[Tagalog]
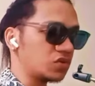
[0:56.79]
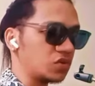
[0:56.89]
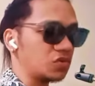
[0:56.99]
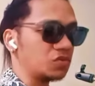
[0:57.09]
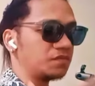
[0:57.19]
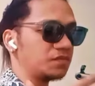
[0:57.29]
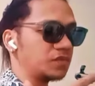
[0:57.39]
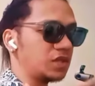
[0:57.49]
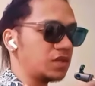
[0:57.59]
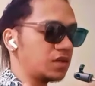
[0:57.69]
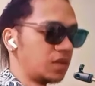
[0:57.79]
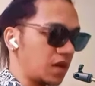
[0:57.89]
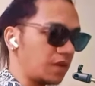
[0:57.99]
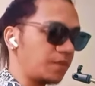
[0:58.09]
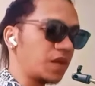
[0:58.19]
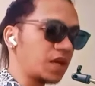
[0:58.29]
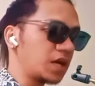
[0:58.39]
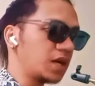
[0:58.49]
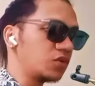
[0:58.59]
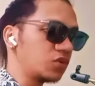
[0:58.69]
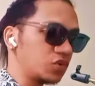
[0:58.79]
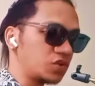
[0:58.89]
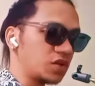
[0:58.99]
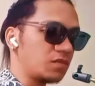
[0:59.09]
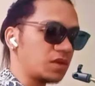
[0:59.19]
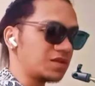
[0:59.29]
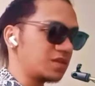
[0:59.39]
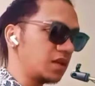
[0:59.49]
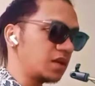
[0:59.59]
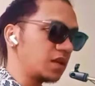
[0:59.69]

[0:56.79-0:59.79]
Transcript: So, yeah, nakakalungkot siya but still